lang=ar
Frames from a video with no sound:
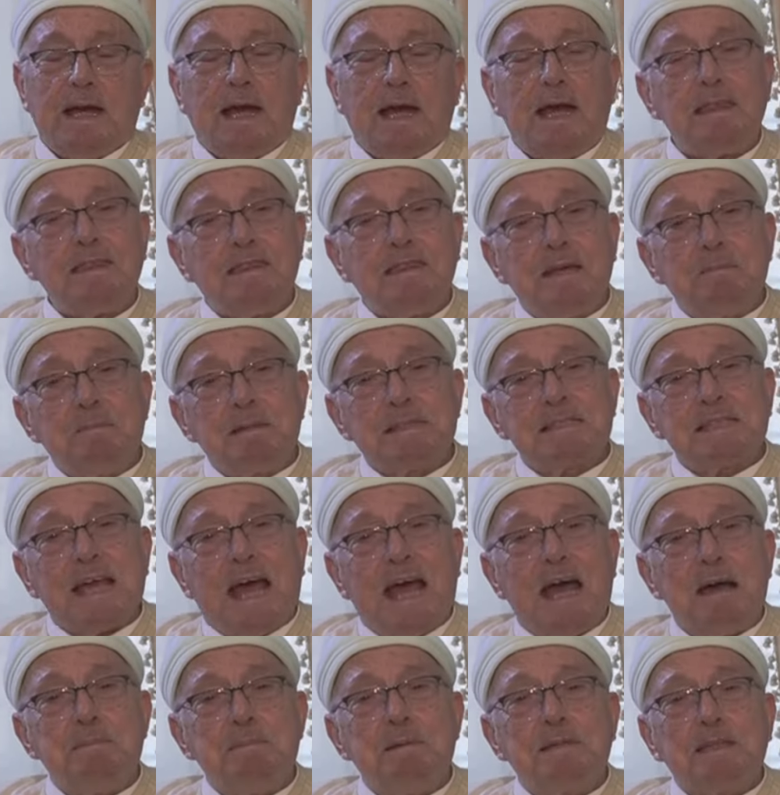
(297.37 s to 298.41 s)
قدم
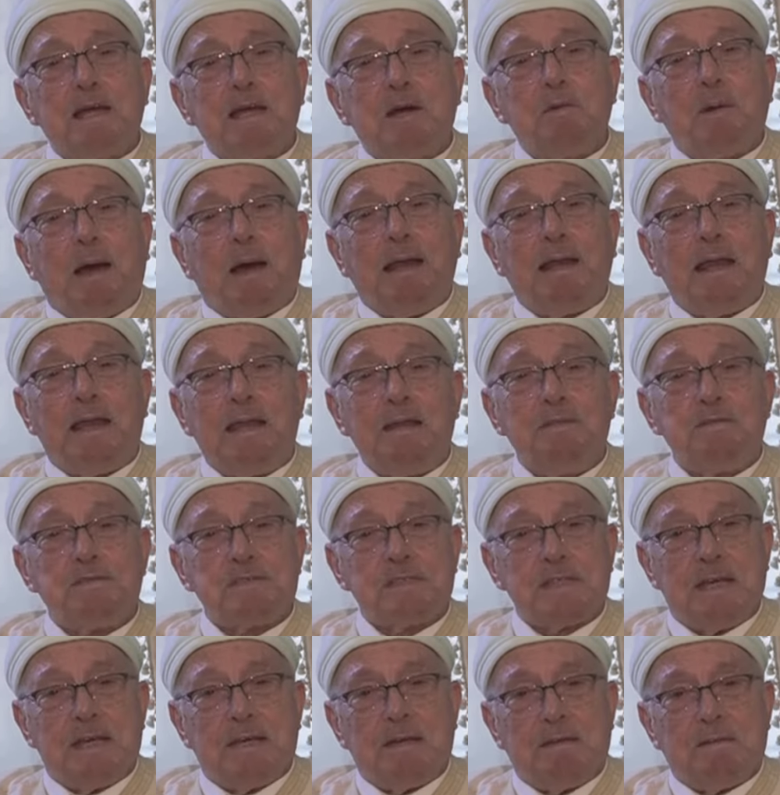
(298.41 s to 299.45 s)
صحابته على
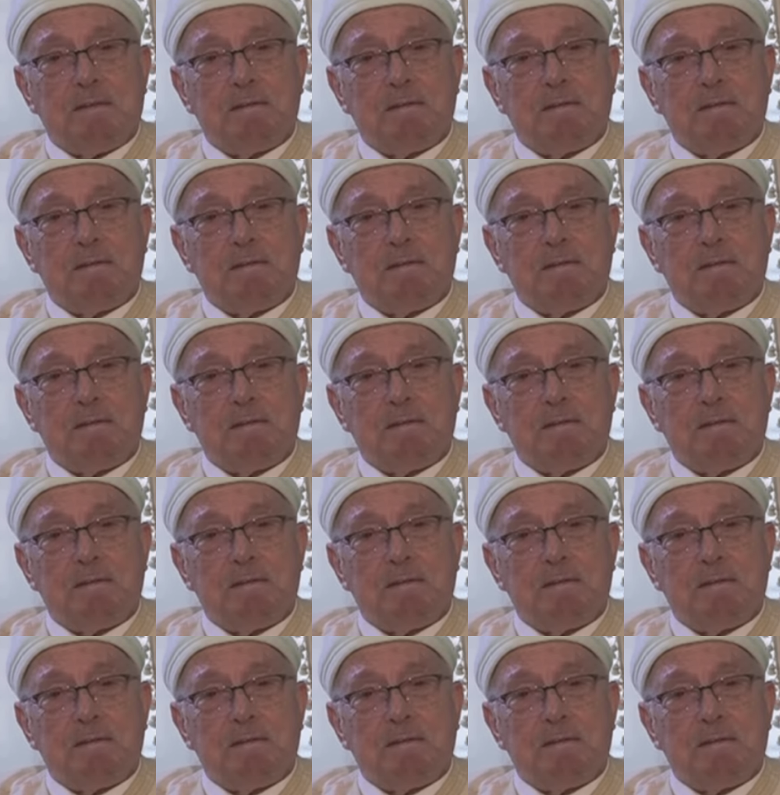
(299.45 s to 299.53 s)
نفسه